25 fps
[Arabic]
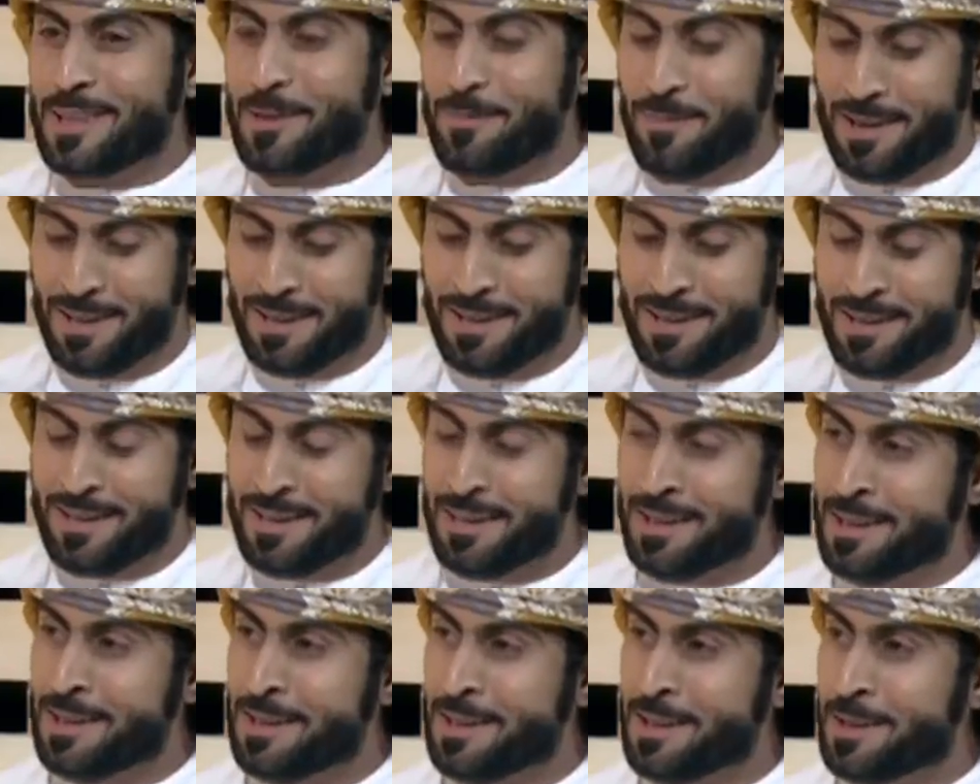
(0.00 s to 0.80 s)
طبعا
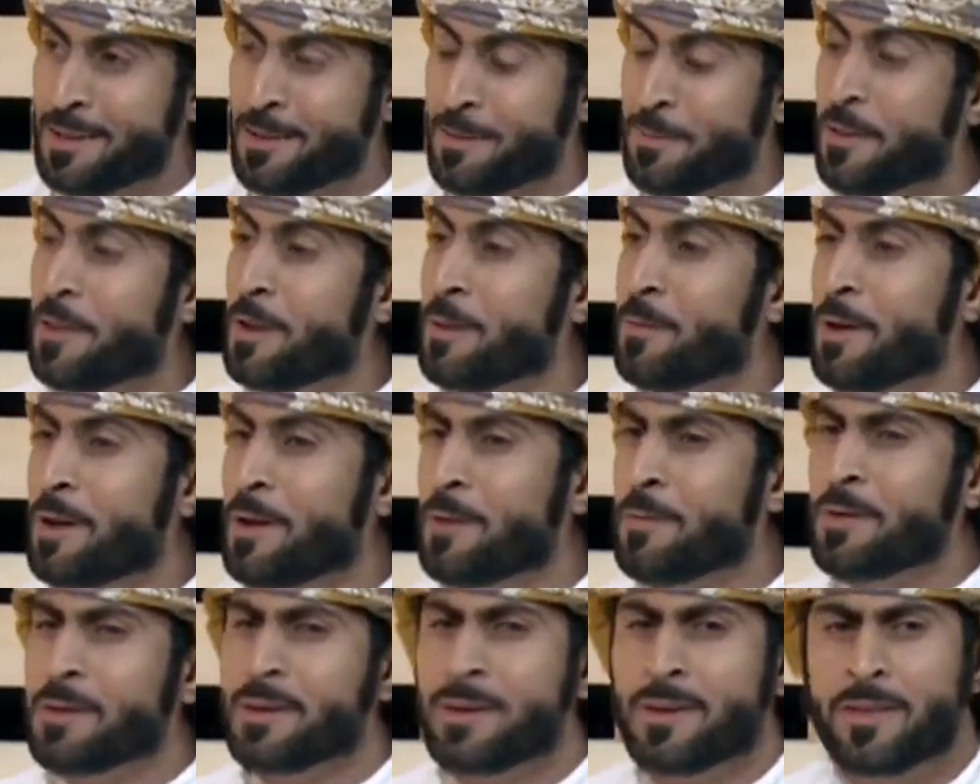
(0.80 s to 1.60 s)
إيه. مثل
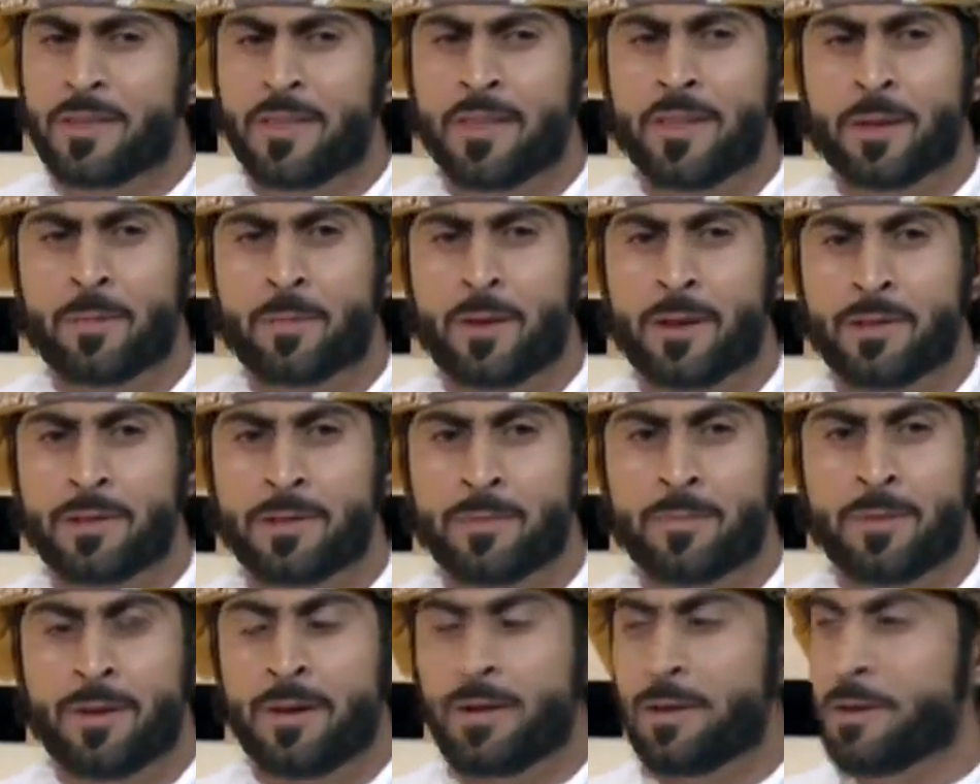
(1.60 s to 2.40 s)
ما كثير ما
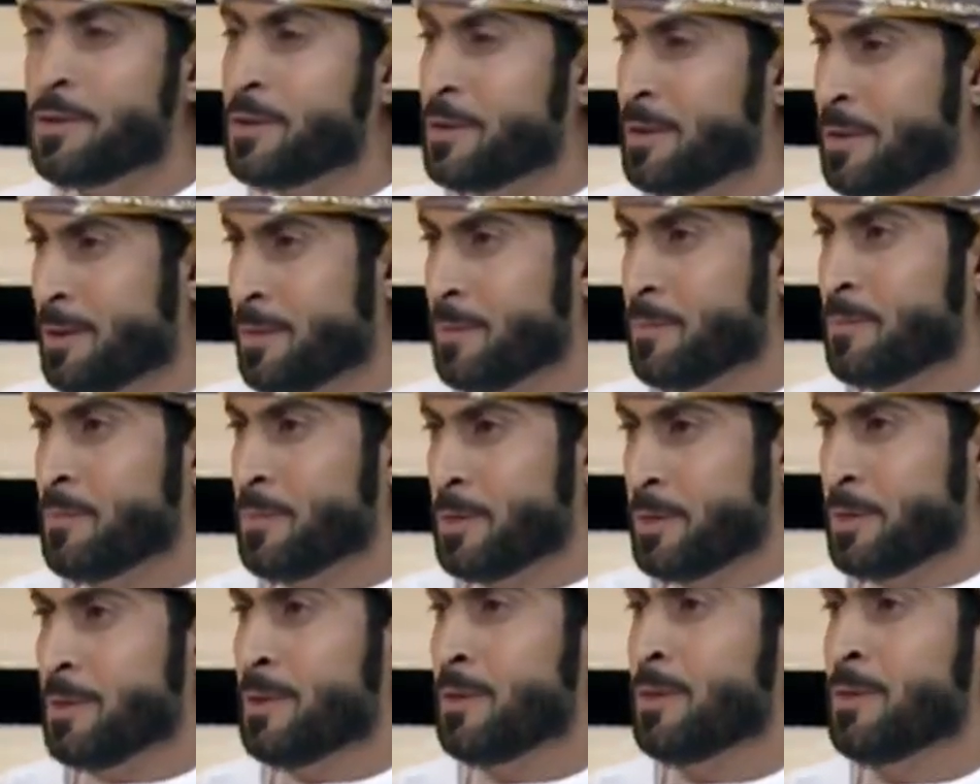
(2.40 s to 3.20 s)
نسمع عيد
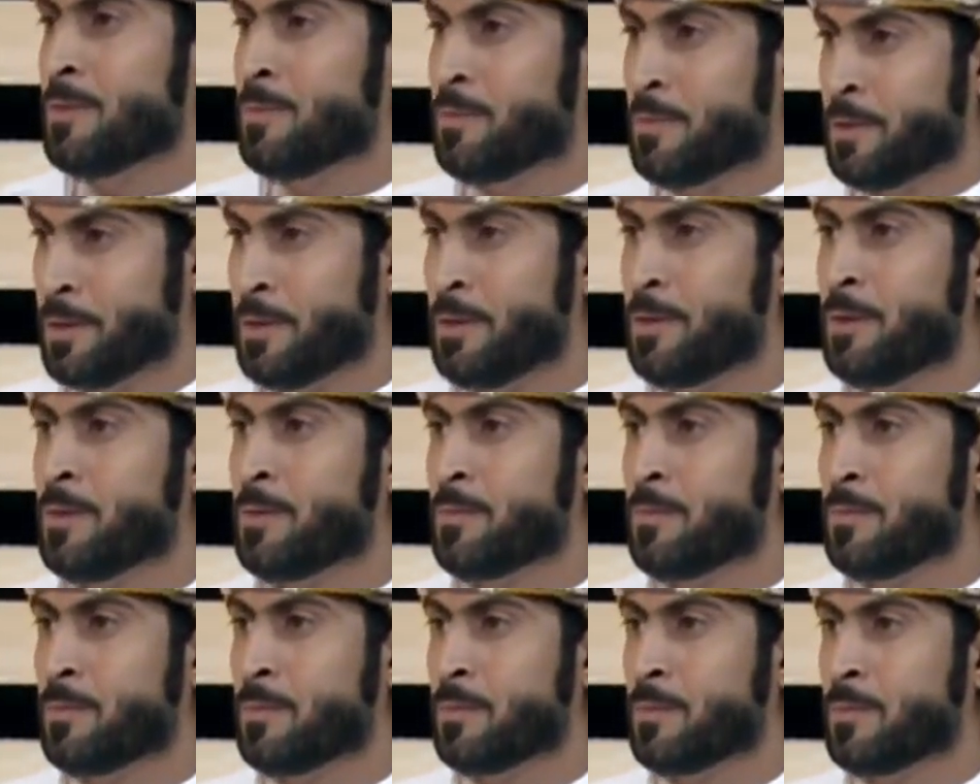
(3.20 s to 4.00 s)
الام عيد الام عيد, عيد
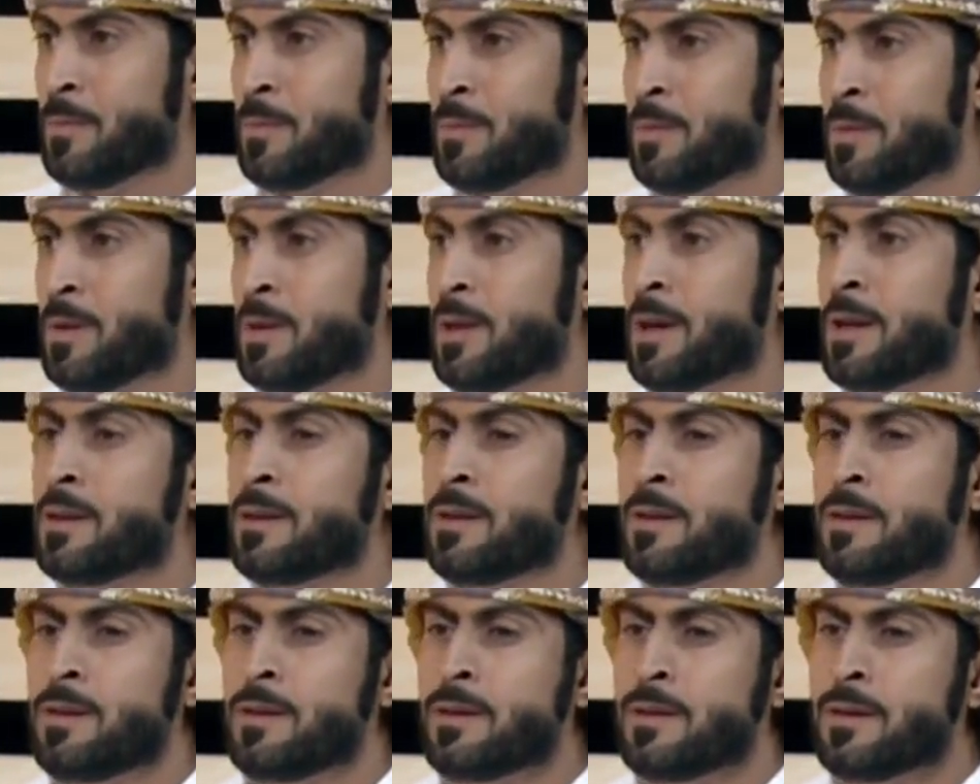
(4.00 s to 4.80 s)
الام, آه.
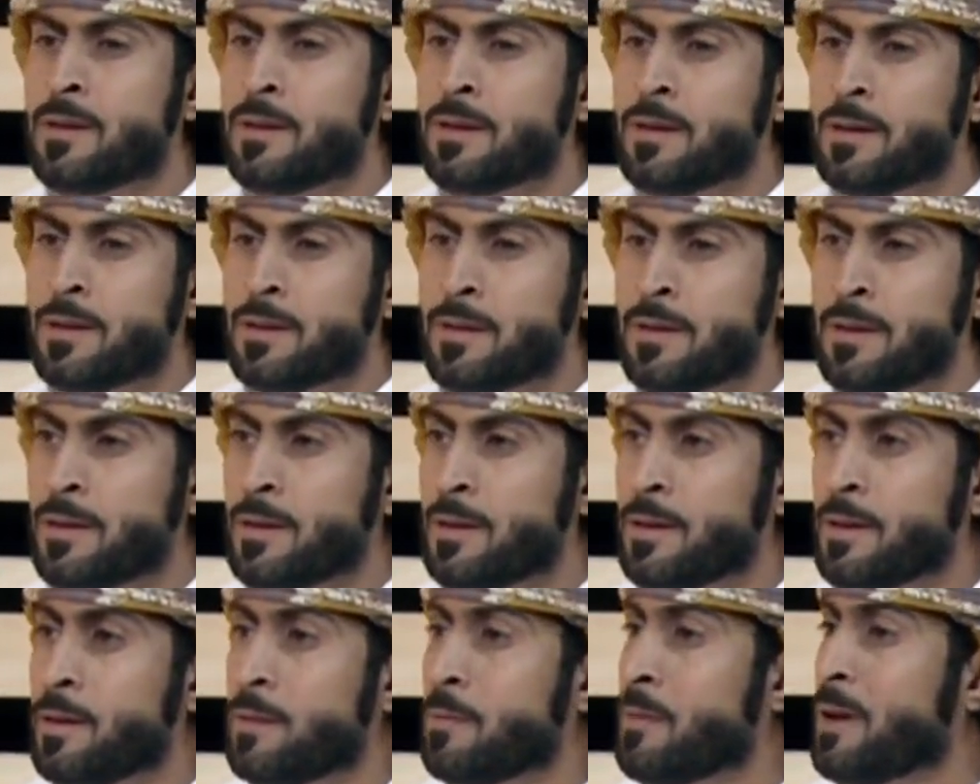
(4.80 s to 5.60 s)
لكن آه، ما في
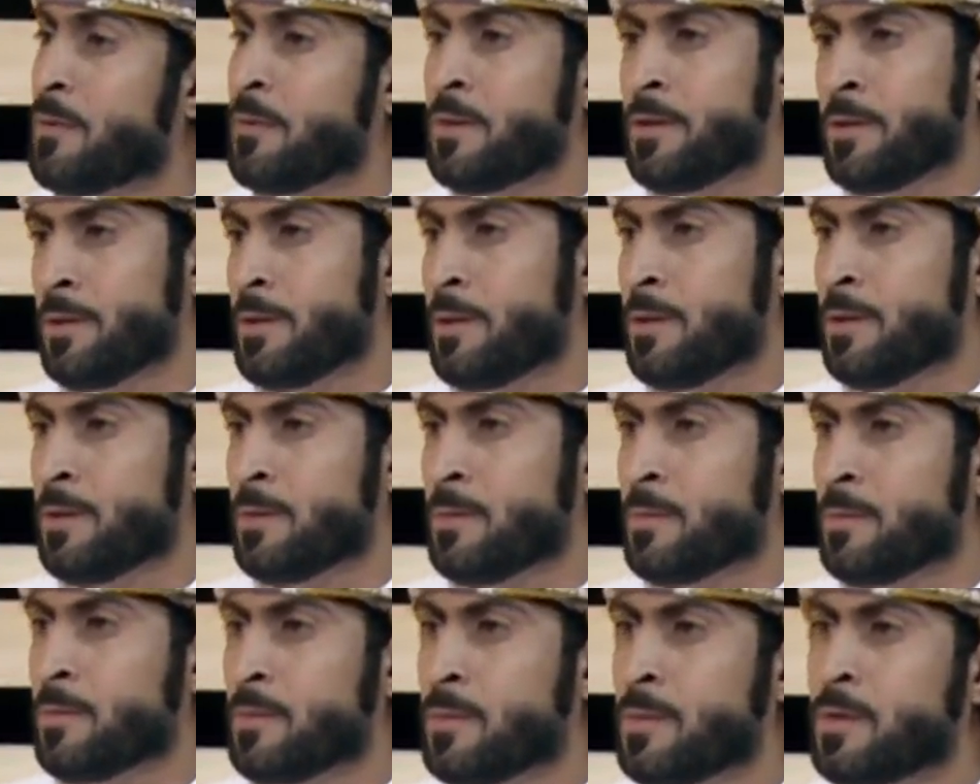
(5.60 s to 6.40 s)
عيد الام ما في عيد
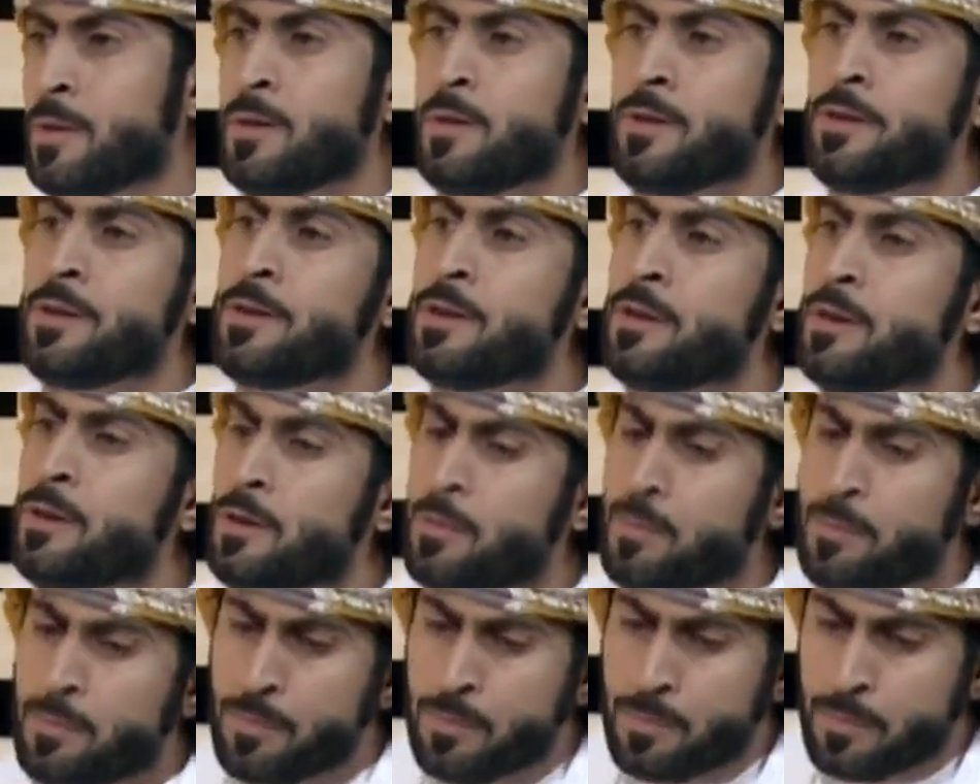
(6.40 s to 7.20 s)
الام العيد
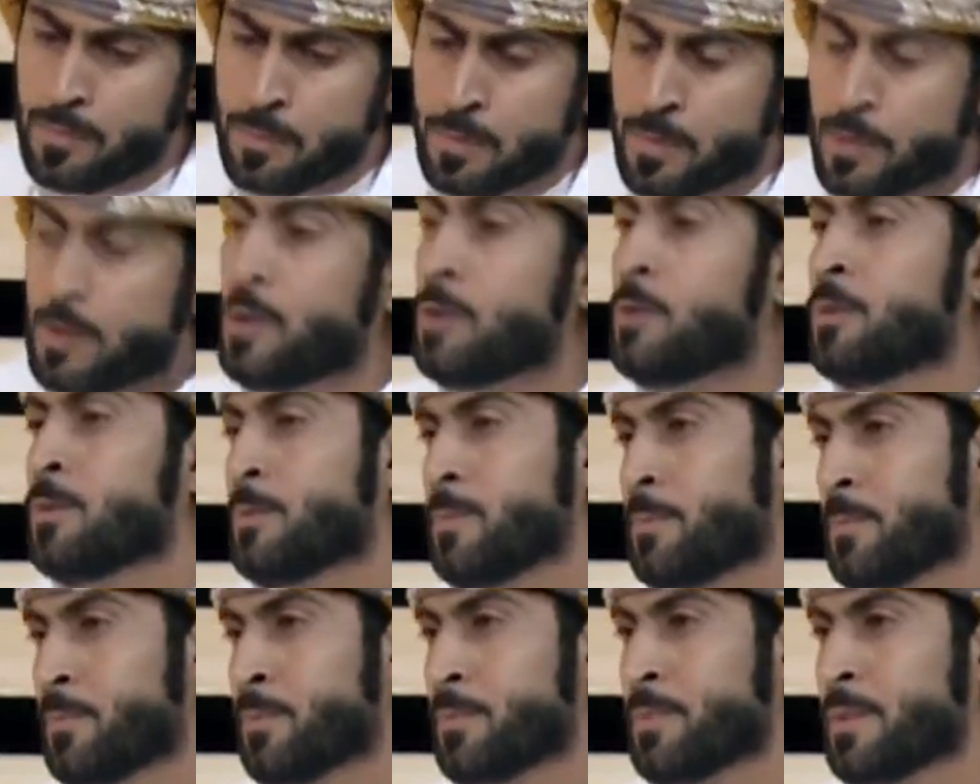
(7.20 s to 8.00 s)
الام كل يوم
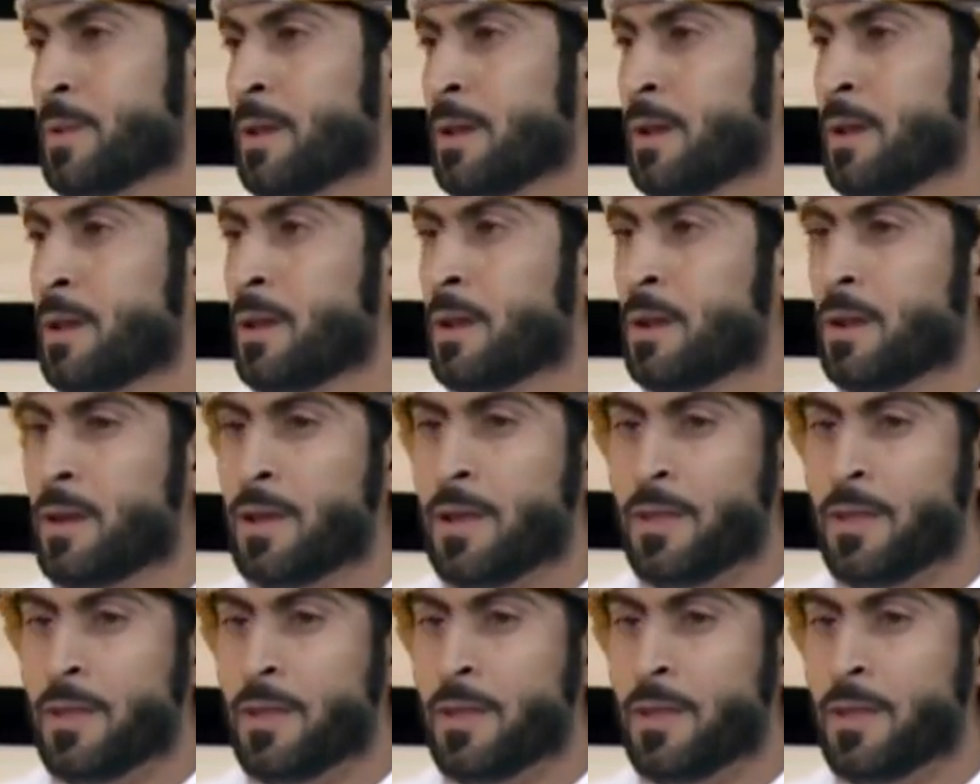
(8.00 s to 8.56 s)
ايه